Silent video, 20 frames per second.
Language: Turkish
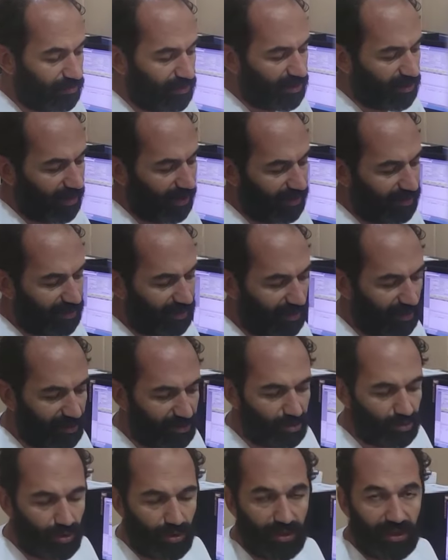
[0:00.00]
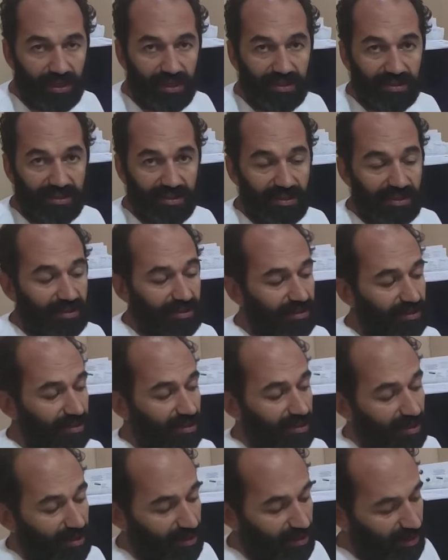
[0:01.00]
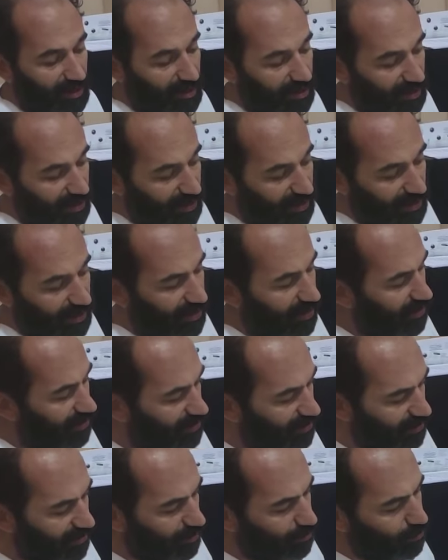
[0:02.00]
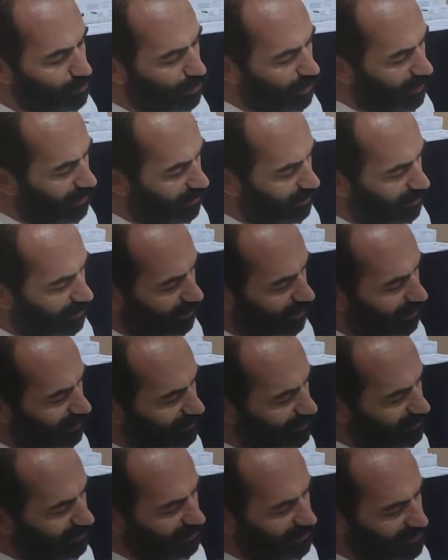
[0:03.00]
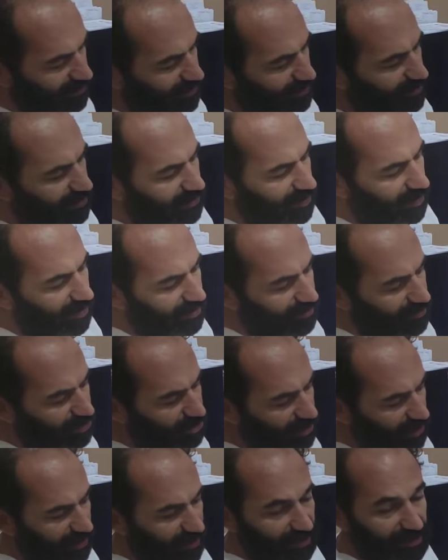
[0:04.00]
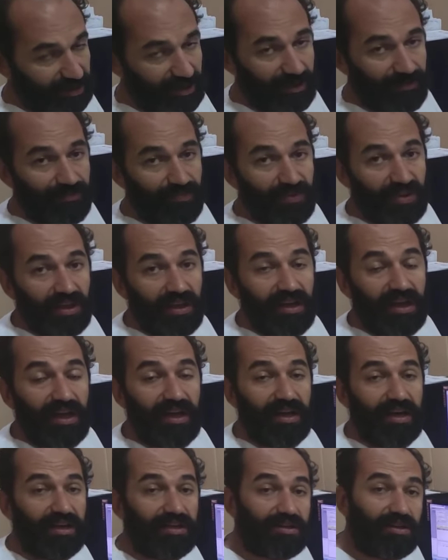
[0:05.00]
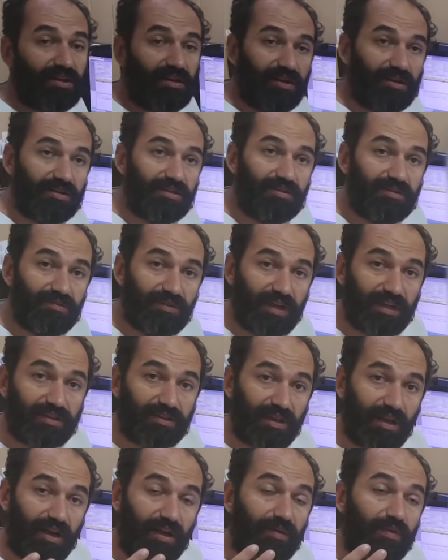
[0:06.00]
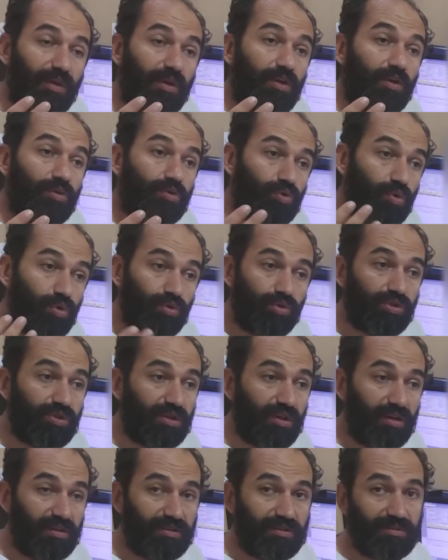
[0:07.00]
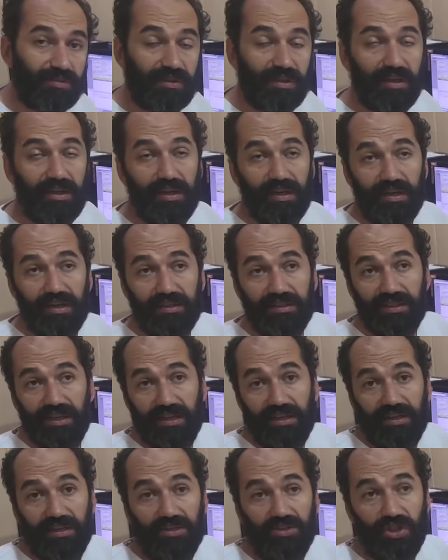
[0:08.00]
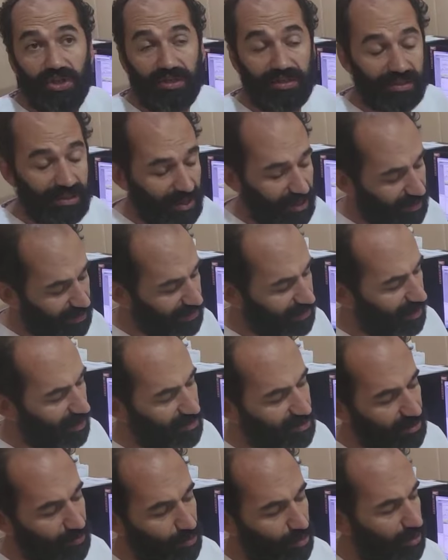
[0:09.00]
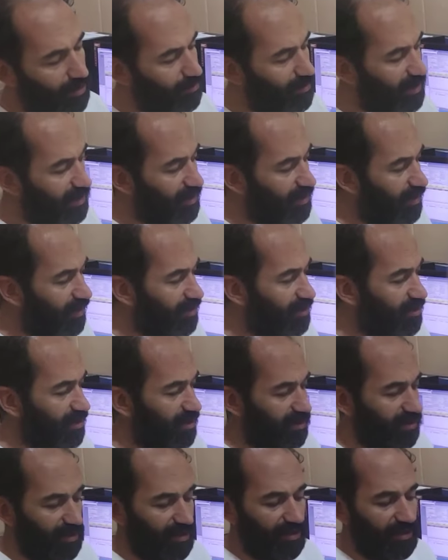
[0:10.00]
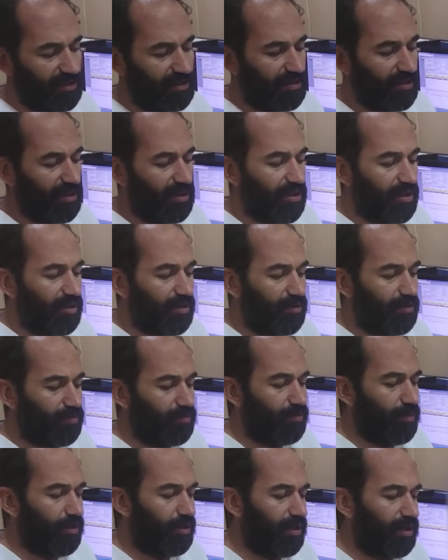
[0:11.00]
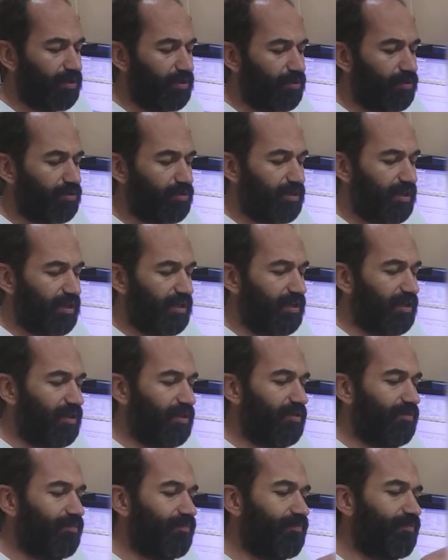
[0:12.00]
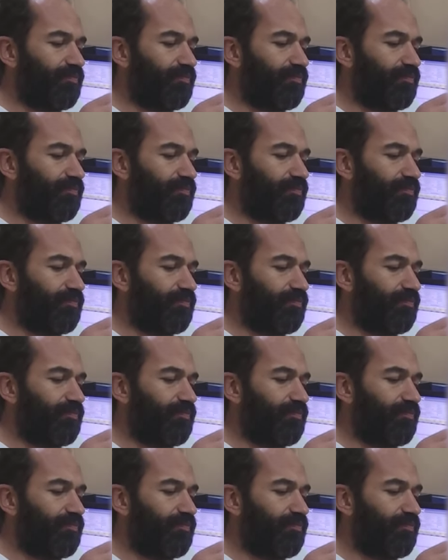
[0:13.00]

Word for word: Bir tane de ilaç şöyle yazılır e, ya da bu da aynı yazılır. Aynı şekilde eğer karın veyahut da göğüs e, çekilecekse sadece böyle bir ilaç yazılır. Böyle göstereyim.